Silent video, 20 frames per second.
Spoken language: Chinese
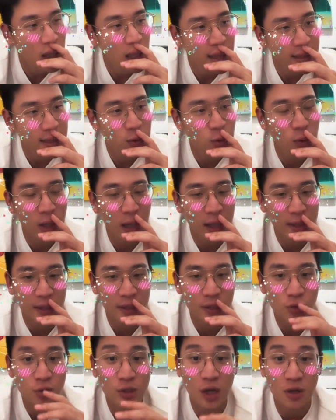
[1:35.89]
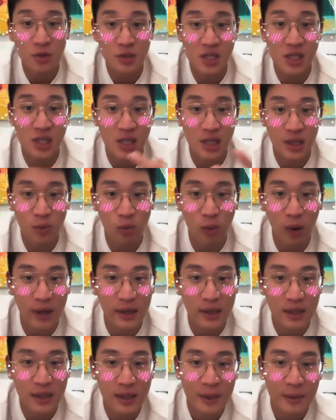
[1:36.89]
还是过两天就到七万，
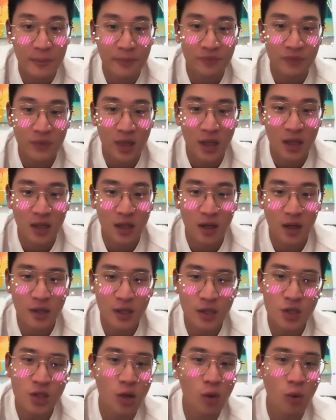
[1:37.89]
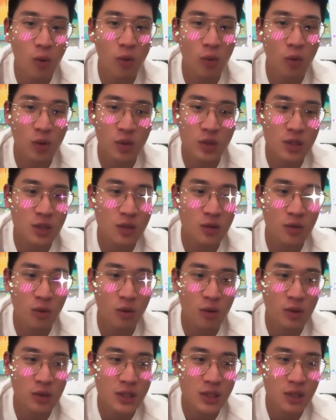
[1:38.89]
然后那个时候我我
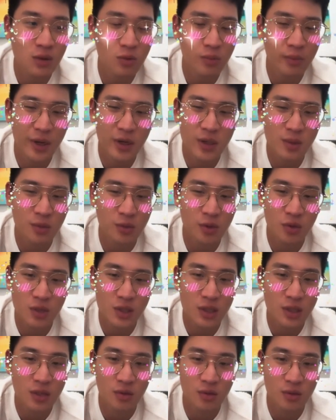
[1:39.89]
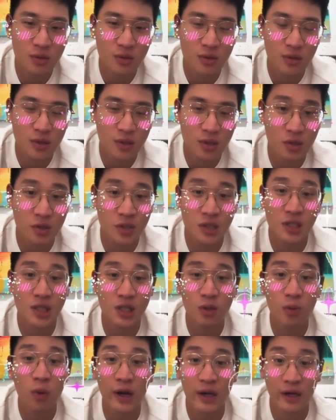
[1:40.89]
我几乎没有什么东西有有
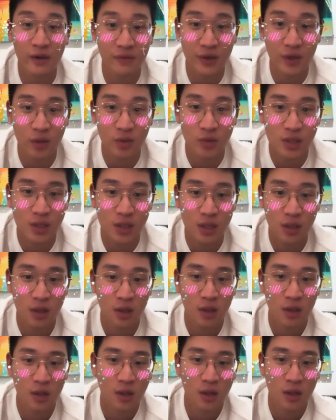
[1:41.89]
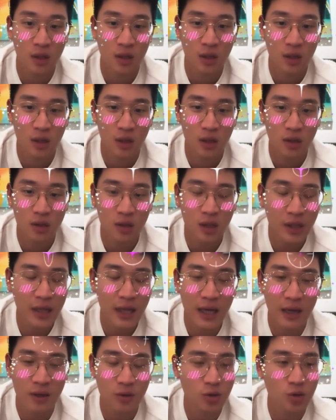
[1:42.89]
七万个 deals，然后
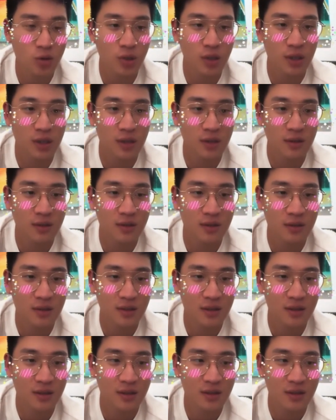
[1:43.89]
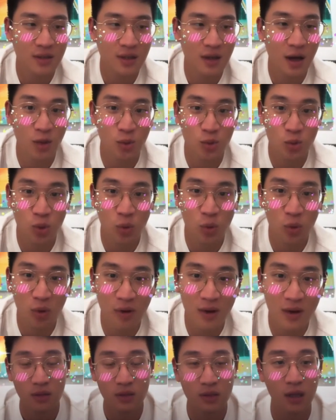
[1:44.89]
looking，我就觉得好
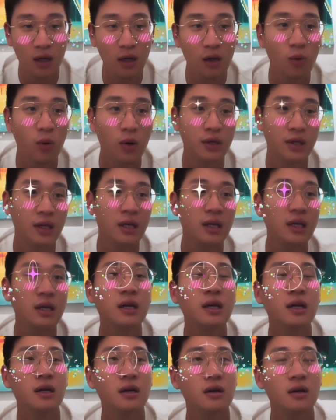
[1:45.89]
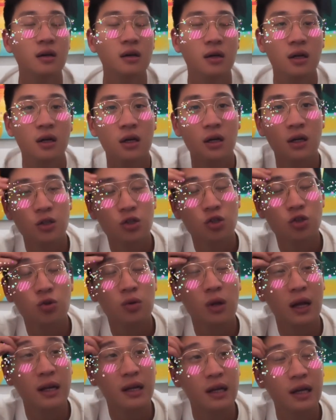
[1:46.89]
多，然后我第一个
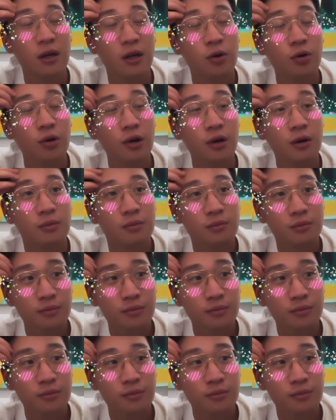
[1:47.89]
出来的音乐